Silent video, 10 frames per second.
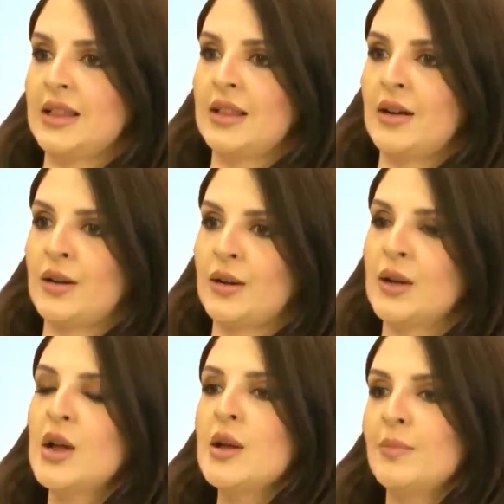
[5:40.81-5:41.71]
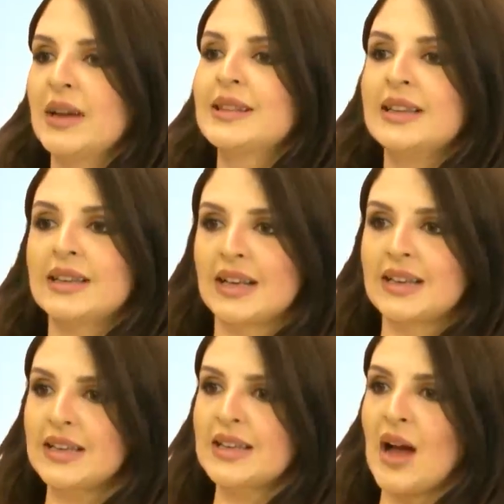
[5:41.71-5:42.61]
الماده
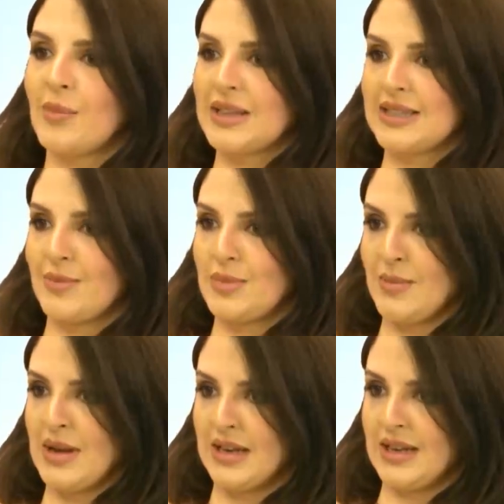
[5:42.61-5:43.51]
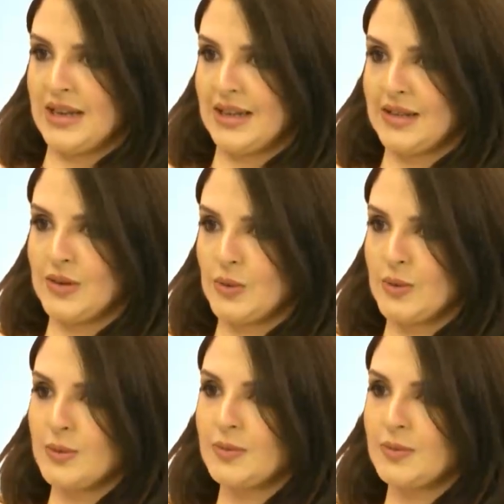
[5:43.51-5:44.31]
اللي هي عم بتسبب الاريتاسيون